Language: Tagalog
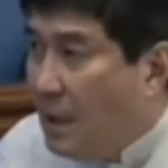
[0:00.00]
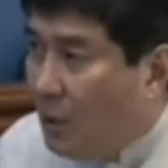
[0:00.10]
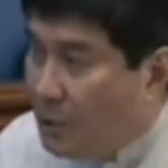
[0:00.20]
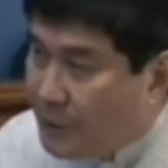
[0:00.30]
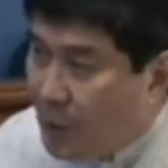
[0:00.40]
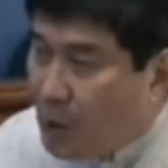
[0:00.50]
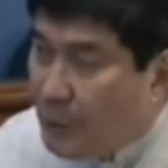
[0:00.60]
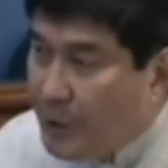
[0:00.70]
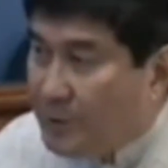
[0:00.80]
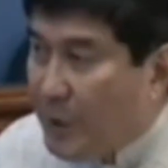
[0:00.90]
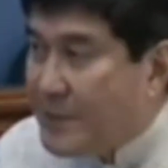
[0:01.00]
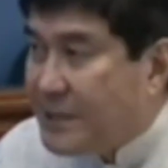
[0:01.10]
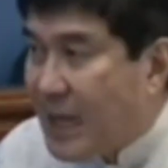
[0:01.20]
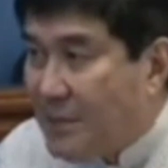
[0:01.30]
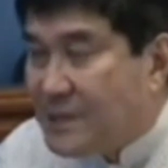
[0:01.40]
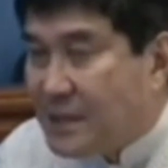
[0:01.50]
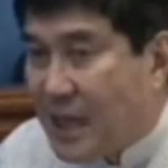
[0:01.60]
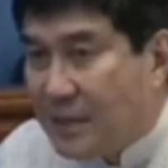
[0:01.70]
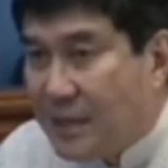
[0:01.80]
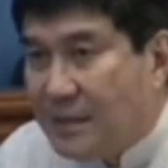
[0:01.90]
Although ako po'y nagpapasalamat
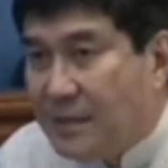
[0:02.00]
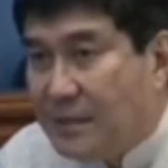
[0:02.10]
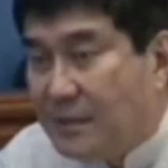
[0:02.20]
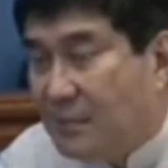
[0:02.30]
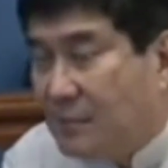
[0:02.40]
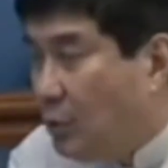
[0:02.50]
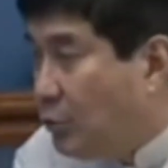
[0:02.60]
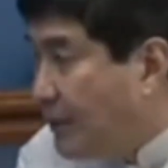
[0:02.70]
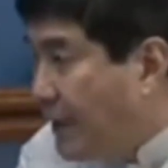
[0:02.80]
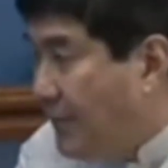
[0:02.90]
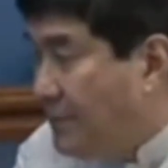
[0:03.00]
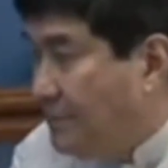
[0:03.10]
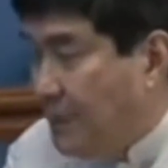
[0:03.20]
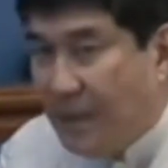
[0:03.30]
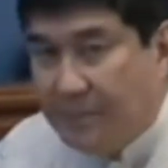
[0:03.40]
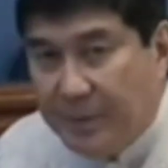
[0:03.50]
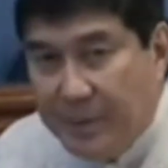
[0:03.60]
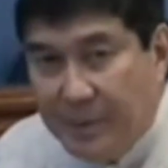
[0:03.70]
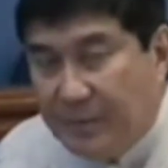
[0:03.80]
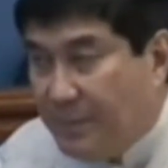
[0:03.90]
sa ating mga otoridad, PNP
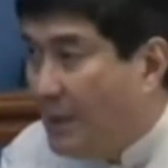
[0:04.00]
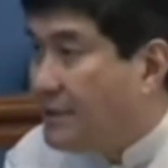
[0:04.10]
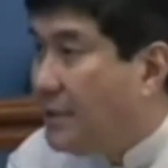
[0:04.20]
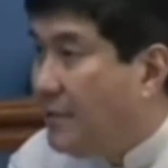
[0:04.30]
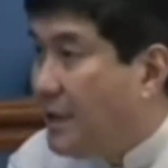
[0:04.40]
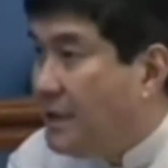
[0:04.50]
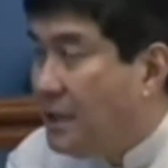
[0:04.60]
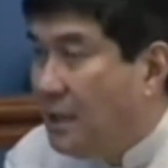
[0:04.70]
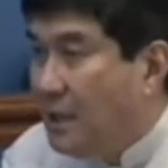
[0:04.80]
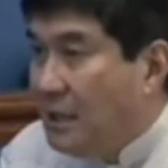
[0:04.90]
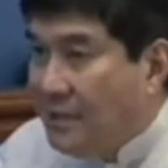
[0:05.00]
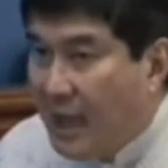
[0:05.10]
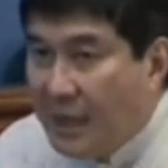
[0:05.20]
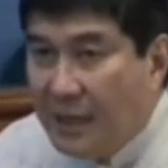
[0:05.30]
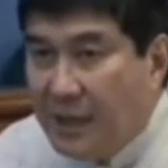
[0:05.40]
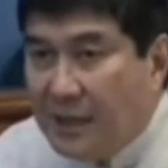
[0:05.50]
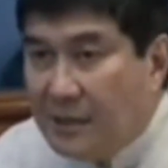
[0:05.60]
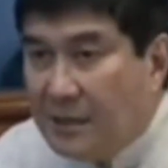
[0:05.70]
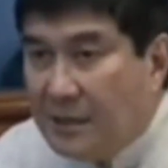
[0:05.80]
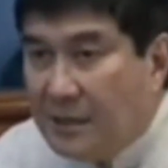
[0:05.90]
and the military, dahil
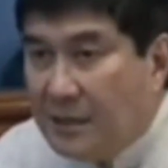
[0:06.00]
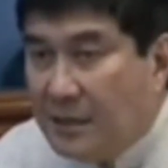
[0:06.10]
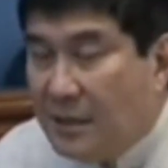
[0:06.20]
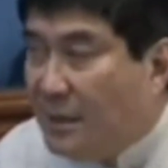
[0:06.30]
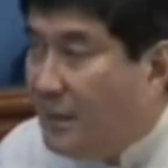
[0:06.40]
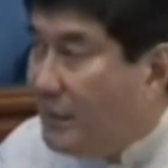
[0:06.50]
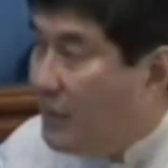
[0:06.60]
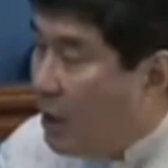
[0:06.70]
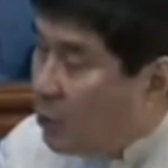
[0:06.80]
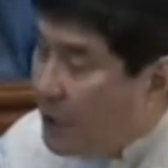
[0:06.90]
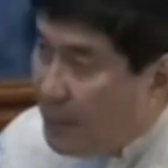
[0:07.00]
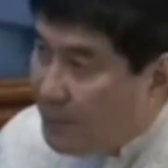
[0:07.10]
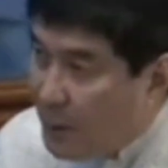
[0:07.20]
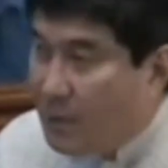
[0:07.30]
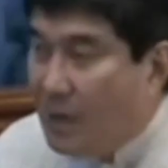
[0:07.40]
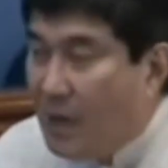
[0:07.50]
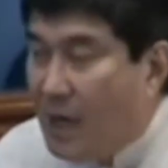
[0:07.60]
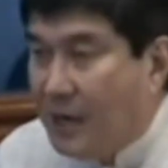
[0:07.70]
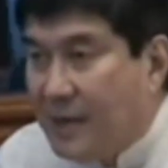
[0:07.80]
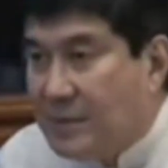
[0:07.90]
nahuli na po
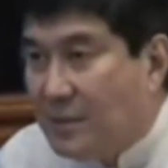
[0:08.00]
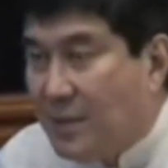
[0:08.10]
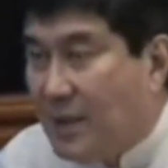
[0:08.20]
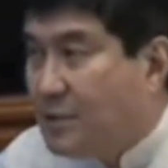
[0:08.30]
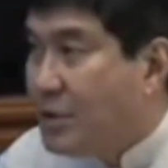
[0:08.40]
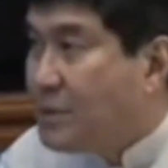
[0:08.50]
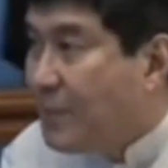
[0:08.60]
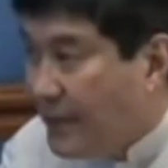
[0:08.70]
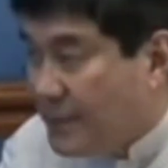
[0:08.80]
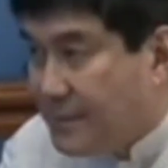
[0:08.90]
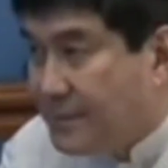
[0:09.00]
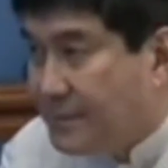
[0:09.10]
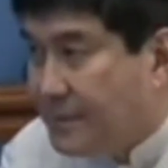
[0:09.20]
ang ilan sa mga suspects.